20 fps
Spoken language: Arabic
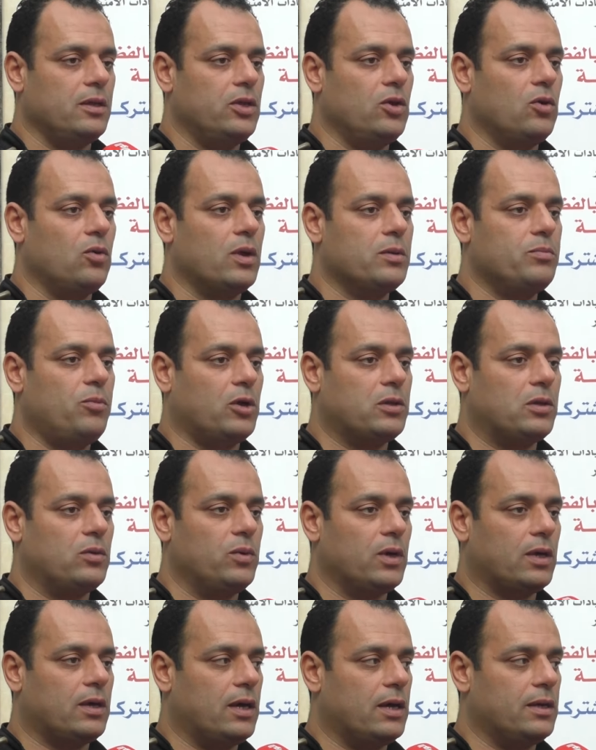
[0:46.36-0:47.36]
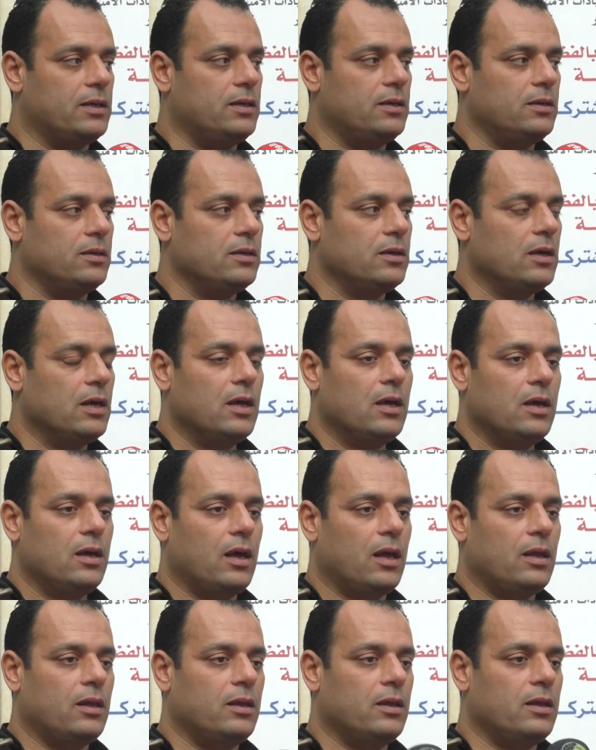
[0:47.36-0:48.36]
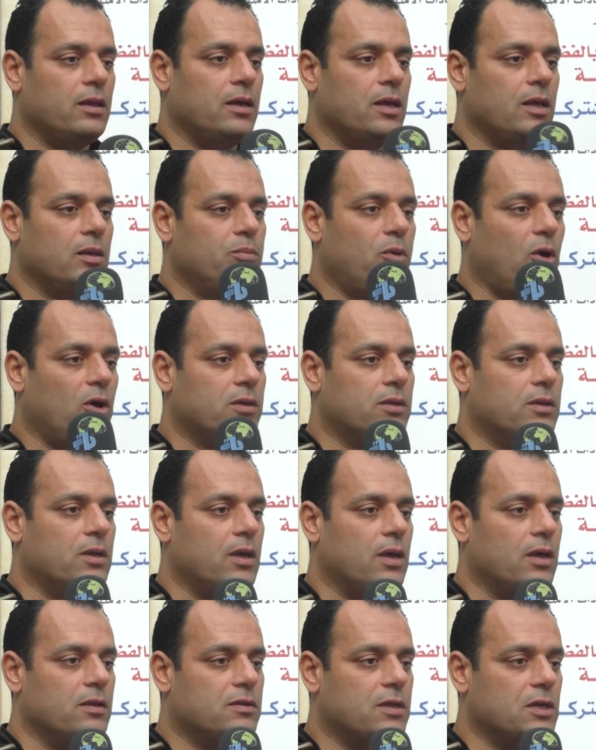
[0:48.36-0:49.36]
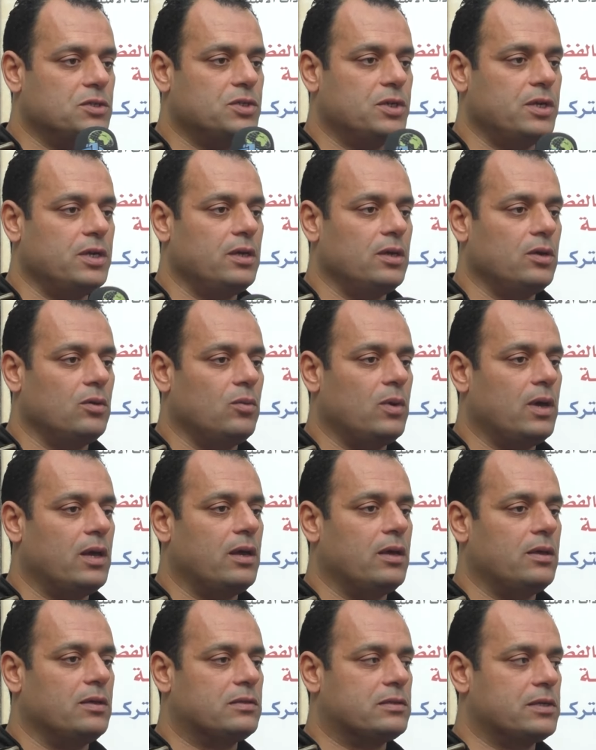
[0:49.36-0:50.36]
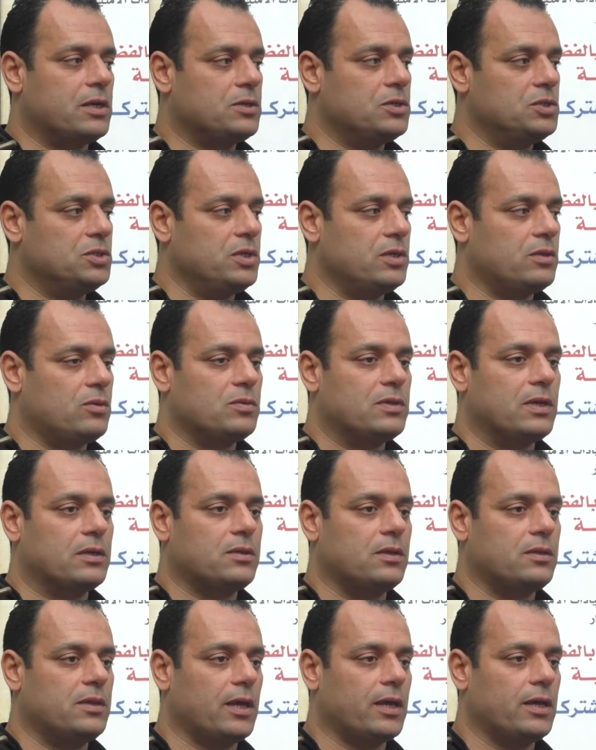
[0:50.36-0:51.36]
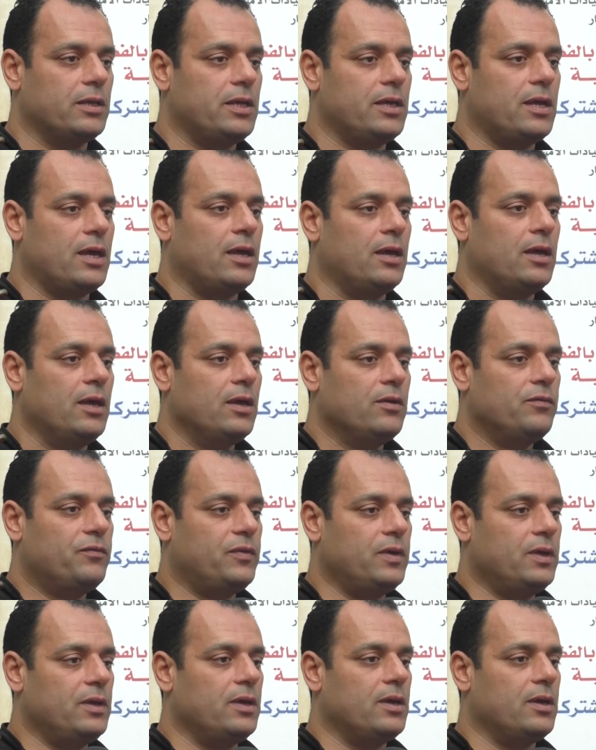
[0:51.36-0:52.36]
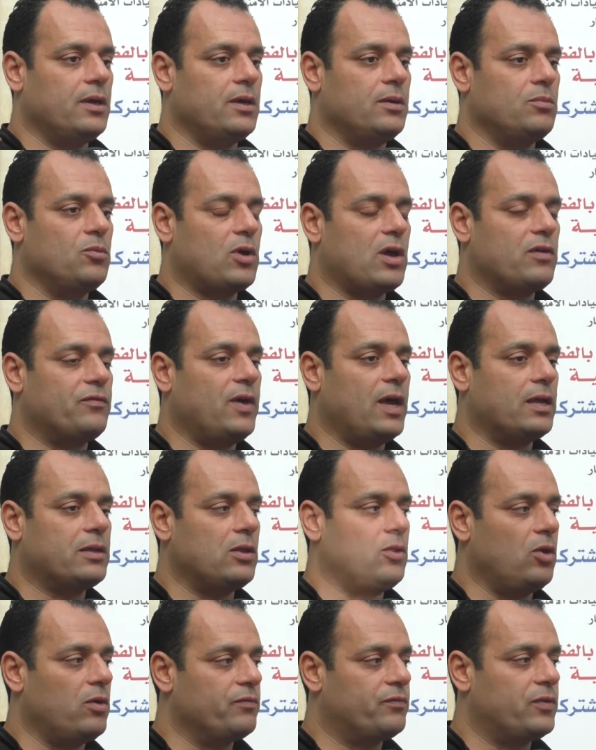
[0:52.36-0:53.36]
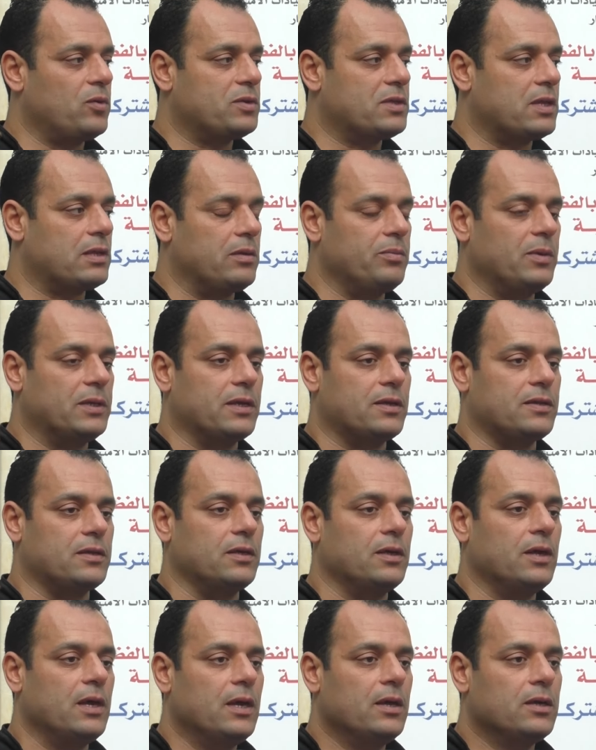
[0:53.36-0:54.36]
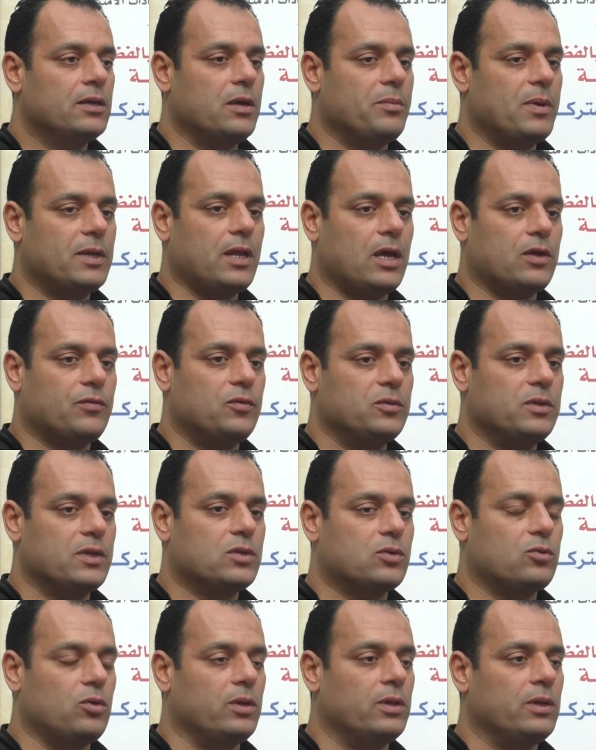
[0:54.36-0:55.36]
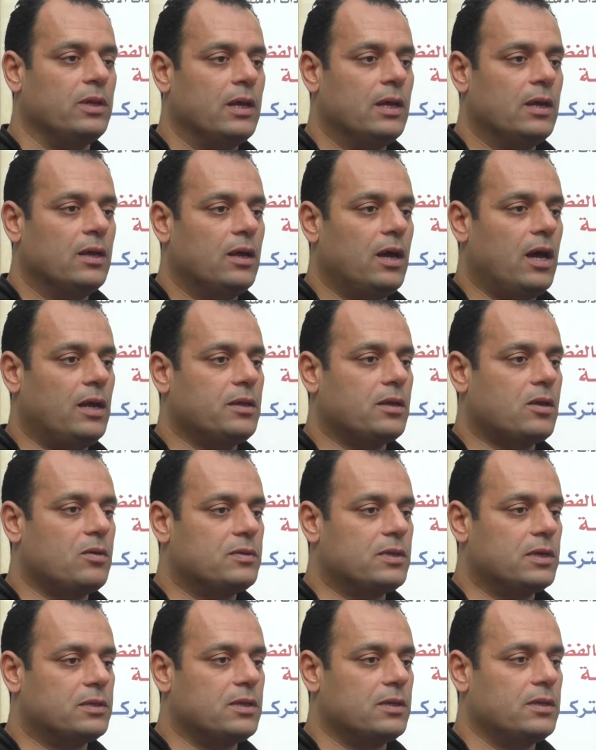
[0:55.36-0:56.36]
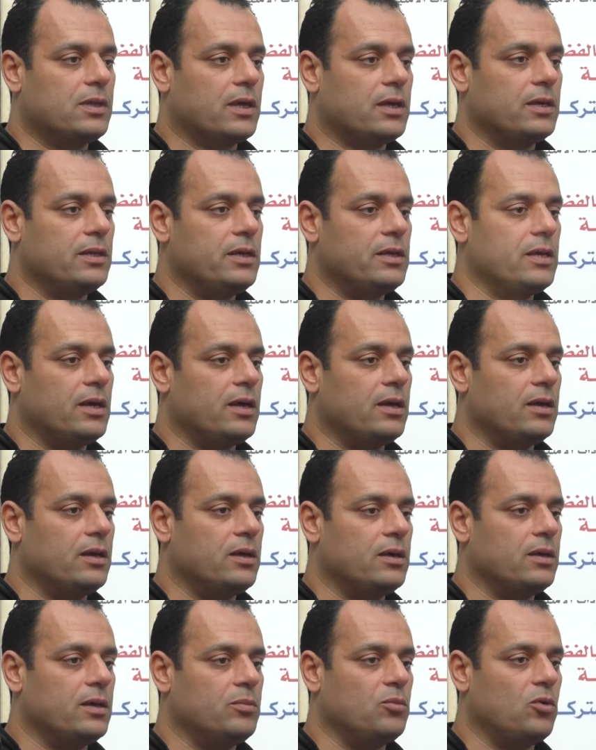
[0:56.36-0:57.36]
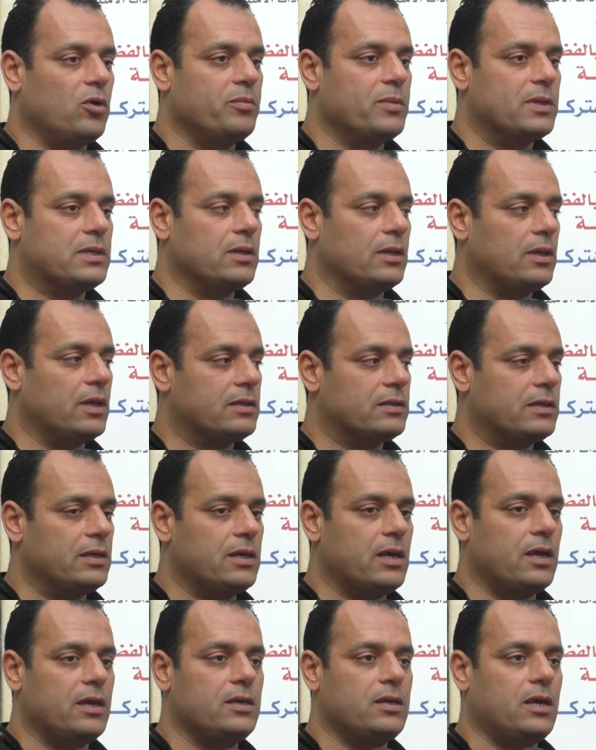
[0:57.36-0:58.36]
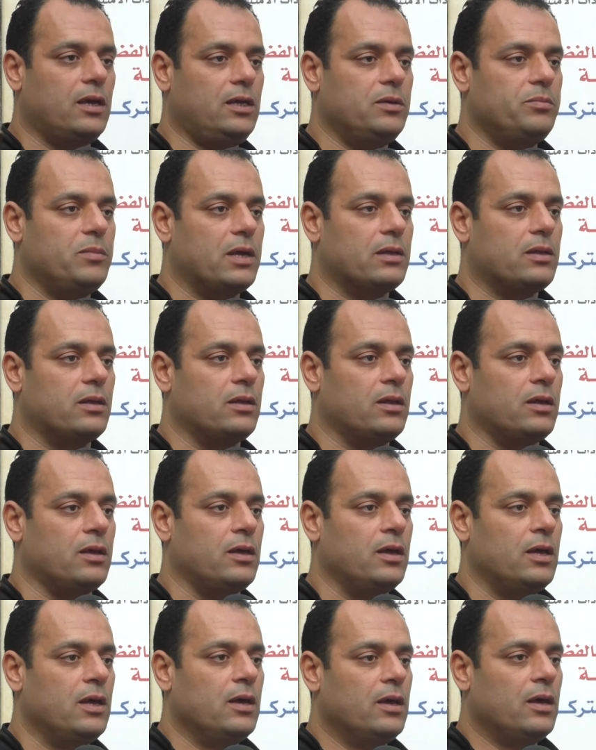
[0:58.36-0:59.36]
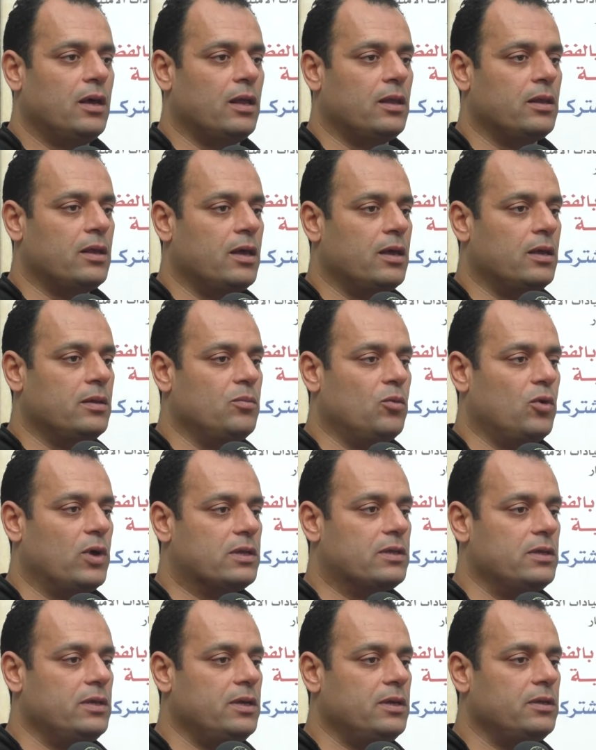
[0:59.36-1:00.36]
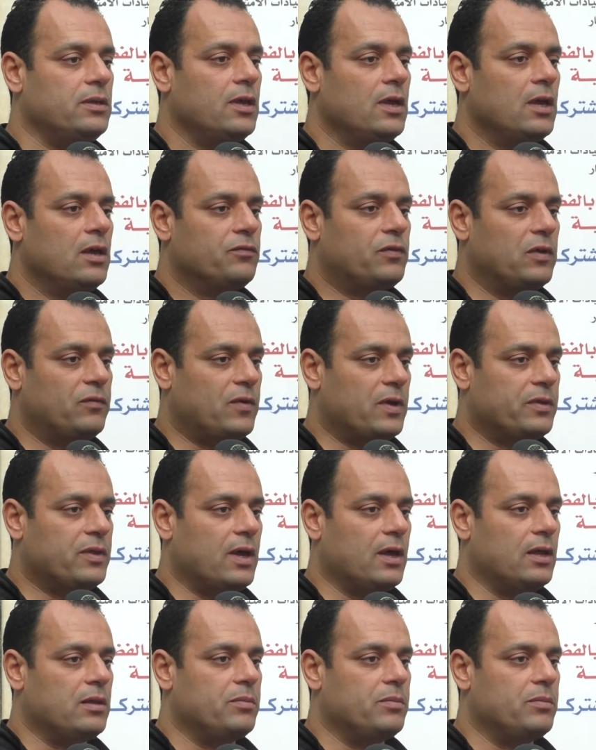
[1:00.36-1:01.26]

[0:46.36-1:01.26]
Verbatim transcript: اللي هو البعد الوقائي البعد الزجري واستراتيجيه وزاره الداخليه في مكافحه العنف في الوسط المدرسي كما تعرفوا الناس الكل احنا كوزاره الداخليه آه، مهمتنا الاصليه هي حمايه المواطنين في الفضاء